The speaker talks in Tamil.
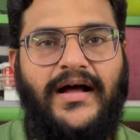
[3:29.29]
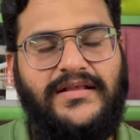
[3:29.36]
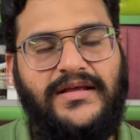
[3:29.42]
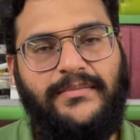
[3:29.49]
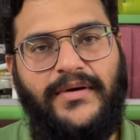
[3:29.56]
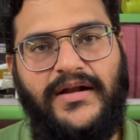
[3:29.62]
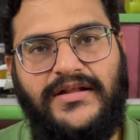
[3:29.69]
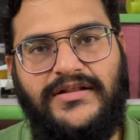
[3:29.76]

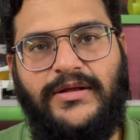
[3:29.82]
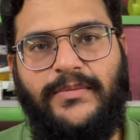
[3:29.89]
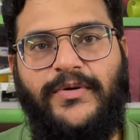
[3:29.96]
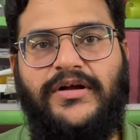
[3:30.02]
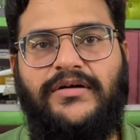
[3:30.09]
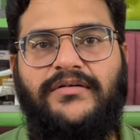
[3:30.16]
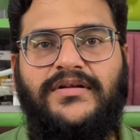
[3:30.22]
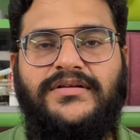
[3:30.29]
அதே மாதிரி இந்த
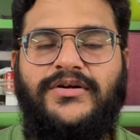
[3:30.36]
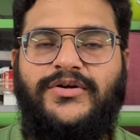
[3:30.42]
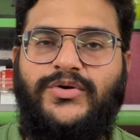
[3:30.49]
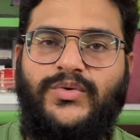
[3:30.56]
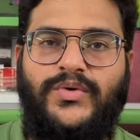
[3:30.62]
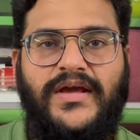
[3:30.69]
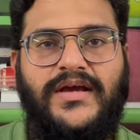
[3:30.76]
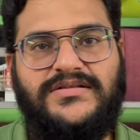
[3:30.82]
பக்கம் வந்து
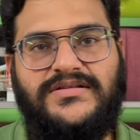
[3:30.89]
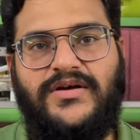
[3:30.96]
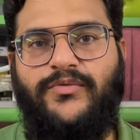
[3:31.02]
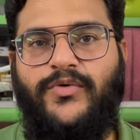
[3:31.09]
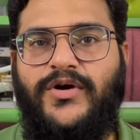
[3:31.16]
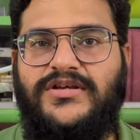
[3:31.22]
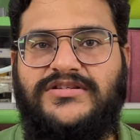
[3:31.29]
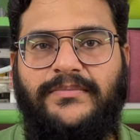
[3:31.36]
டூ இயர்ஸ்
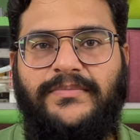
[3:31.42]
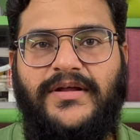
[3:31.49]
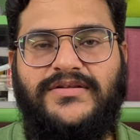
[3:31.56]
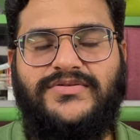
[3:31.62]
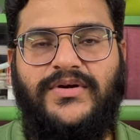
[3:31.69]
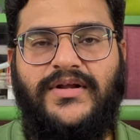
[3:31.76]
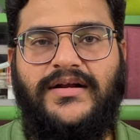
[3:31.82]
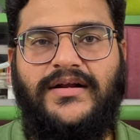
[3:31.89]
ஆஃப் ஓஎஸ்
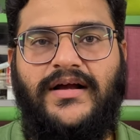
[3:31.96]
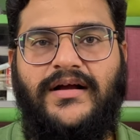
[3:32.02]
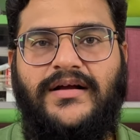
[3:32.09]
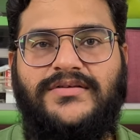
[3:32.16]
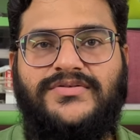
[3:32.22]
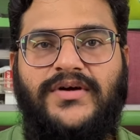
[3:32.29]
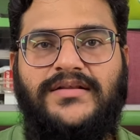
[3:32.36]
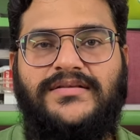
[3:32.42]
அப்டேட்
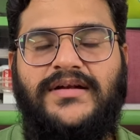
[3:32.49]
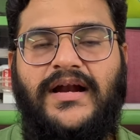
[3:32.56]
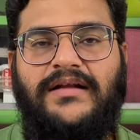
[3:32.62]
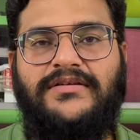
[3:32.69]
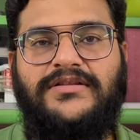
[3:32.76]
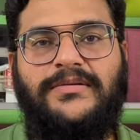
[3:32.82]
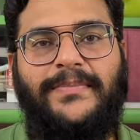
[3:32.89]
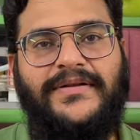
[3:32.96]
சொல்லியிருக்காங்க ஸோ
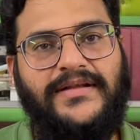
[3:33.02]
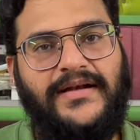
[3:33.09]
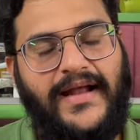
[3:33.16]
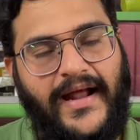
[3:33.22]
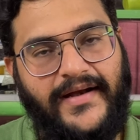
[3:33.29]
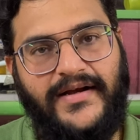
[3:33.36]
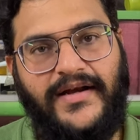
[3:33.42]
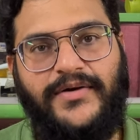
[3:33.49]
அதனால் வந்து
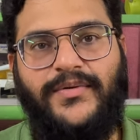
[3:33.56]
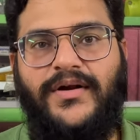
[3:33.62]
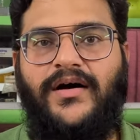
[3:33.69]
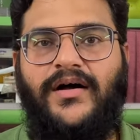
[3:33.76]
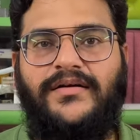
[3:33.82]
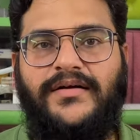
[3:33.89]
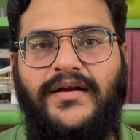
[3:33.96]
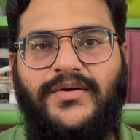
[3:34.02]
பார்த்தீங்கன்னா ஆண்ட்ராய்ட்
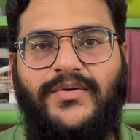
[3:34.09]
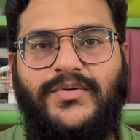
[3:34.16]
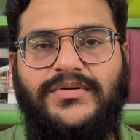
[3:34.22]
டுவெல் ஆல்ரெடி